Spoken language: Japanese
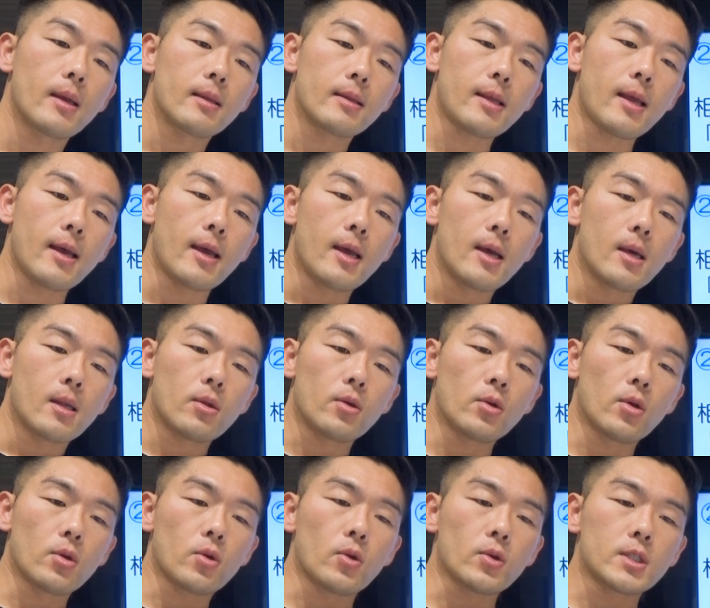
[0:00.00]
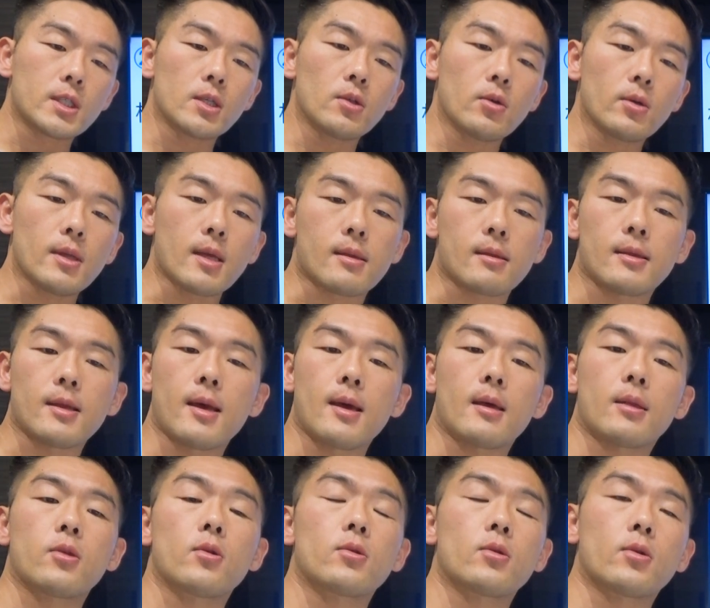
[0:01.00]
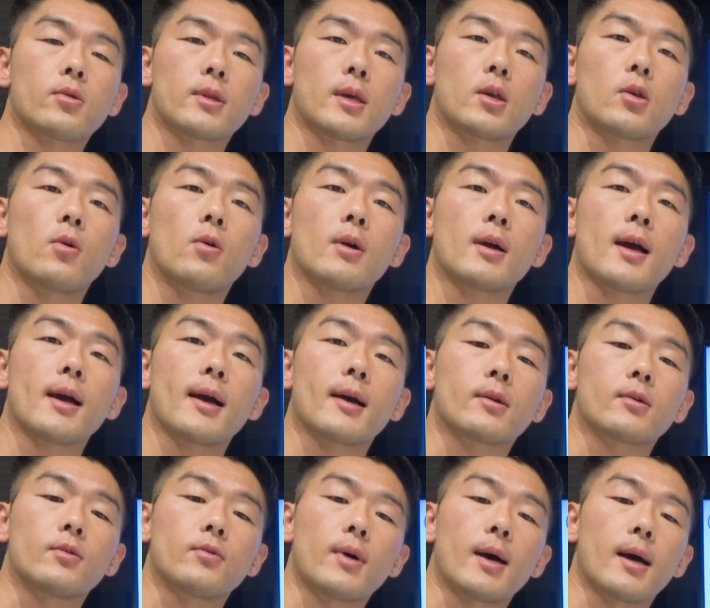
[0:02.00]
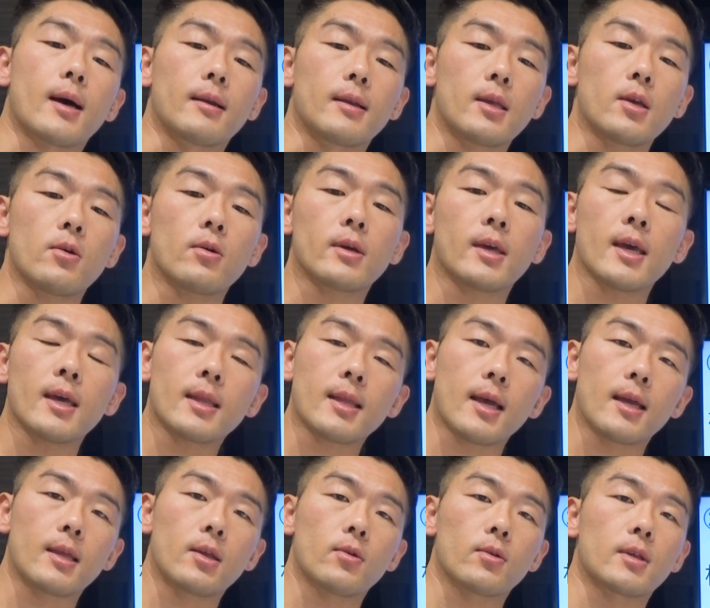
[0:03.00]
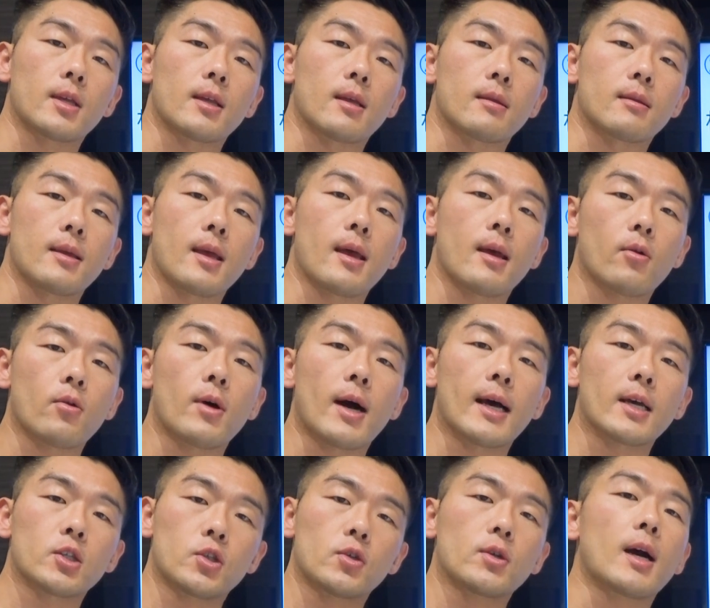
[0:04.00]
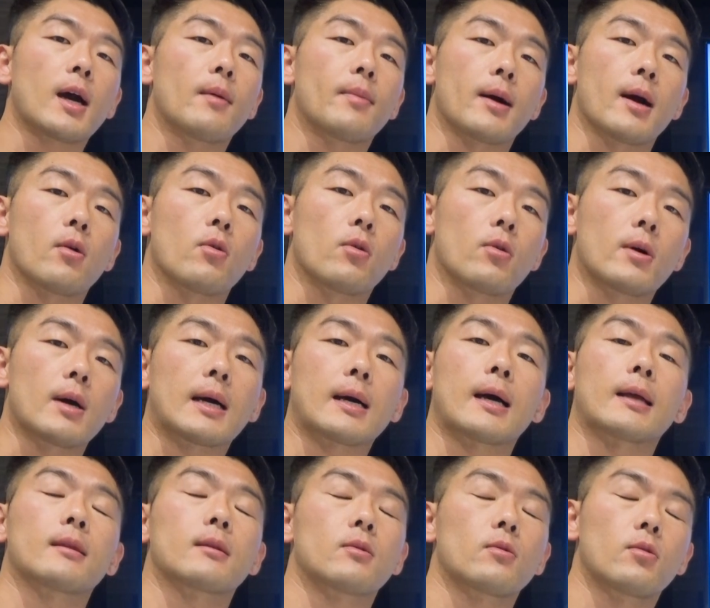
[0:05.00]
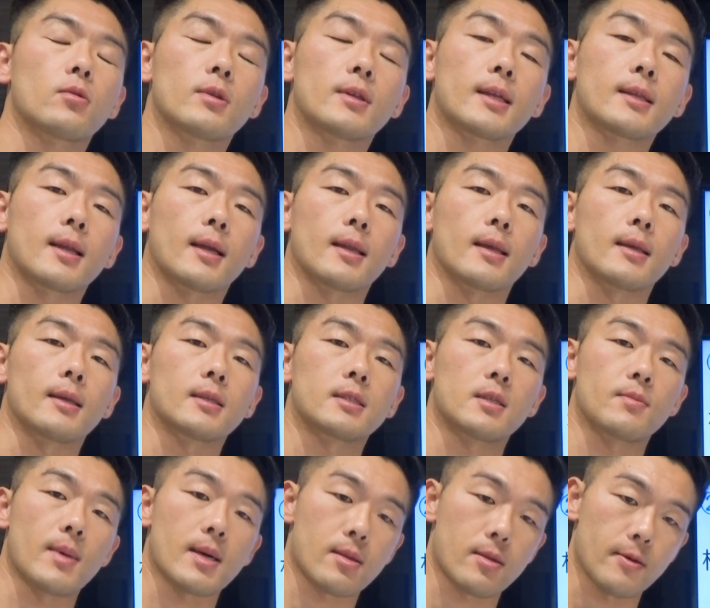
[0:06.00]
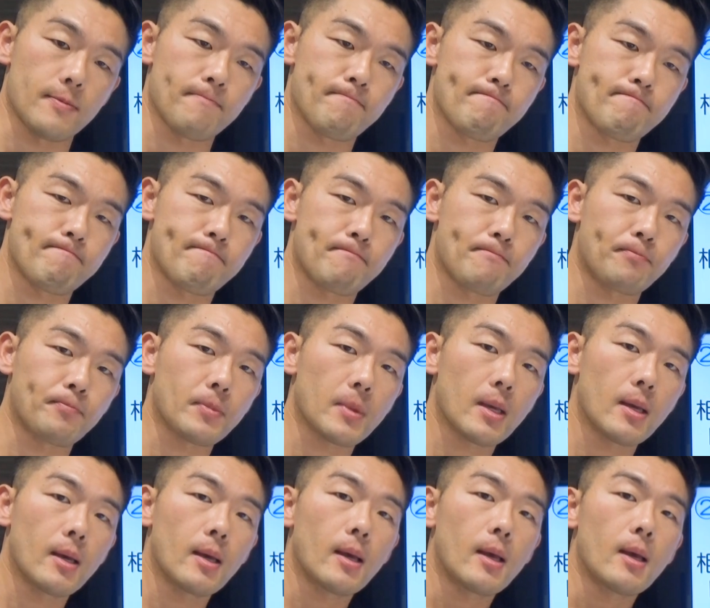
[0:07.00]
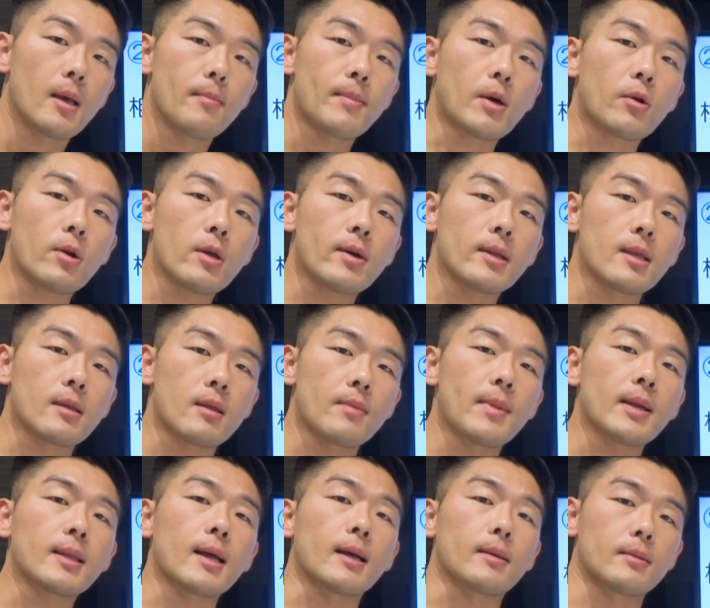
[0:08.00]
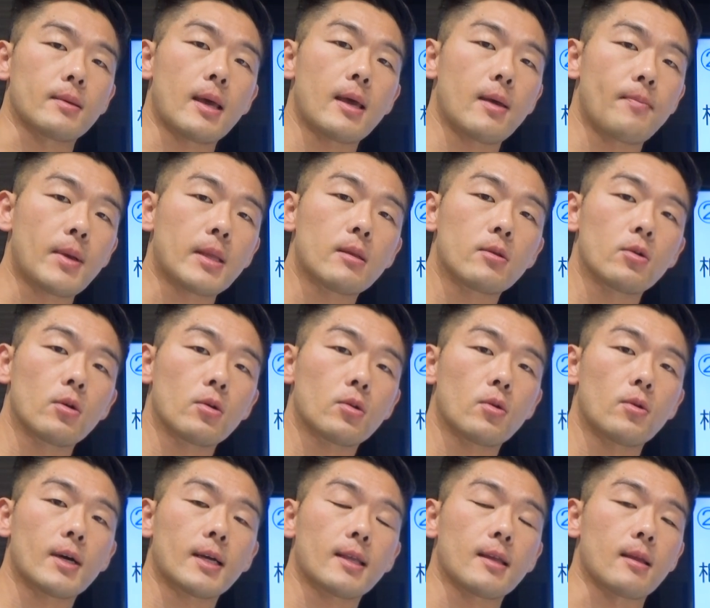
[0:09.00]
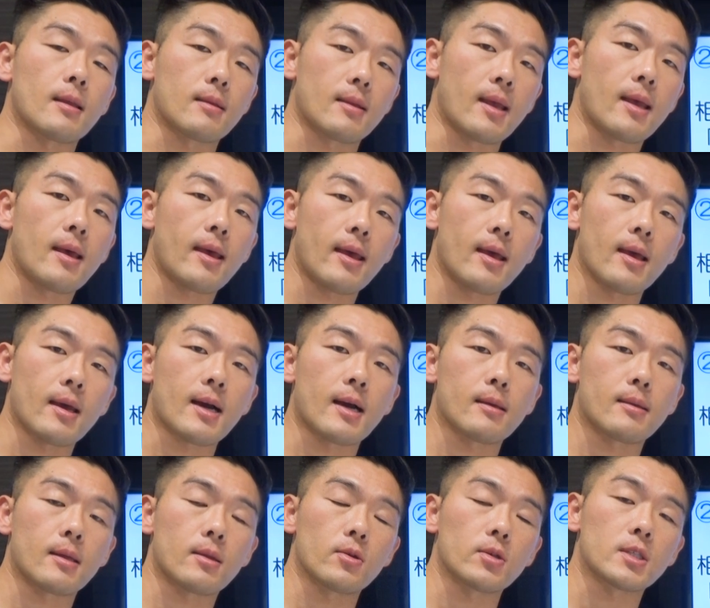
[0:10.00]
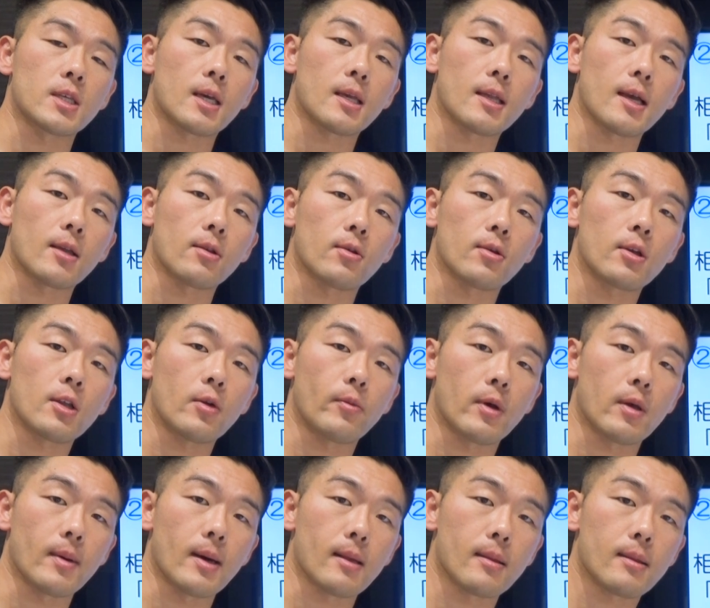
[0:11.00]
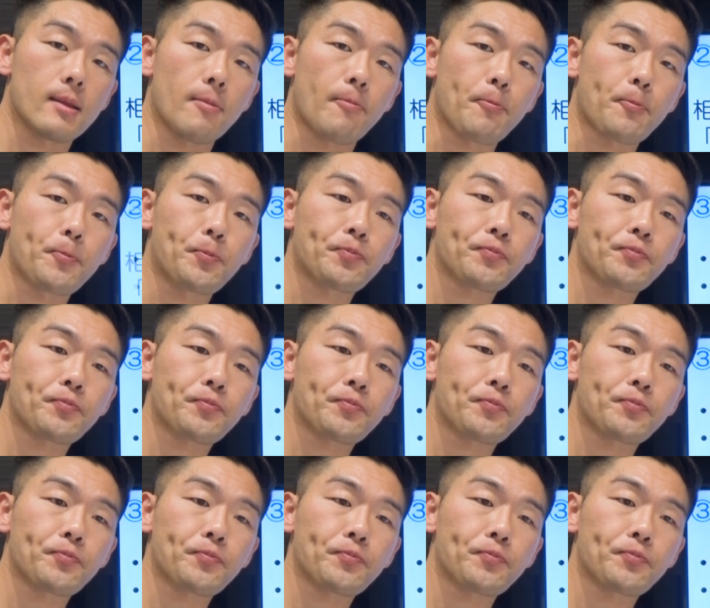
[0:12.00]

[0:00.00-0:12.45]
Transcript: で、その土地のですね、相続税評価額は、利用形態によってですね、こう圧縮幅がこう異なったりします。まあ、これはですね、また、えー、別の動画でですね、えー、解説していきたいというふうに思います。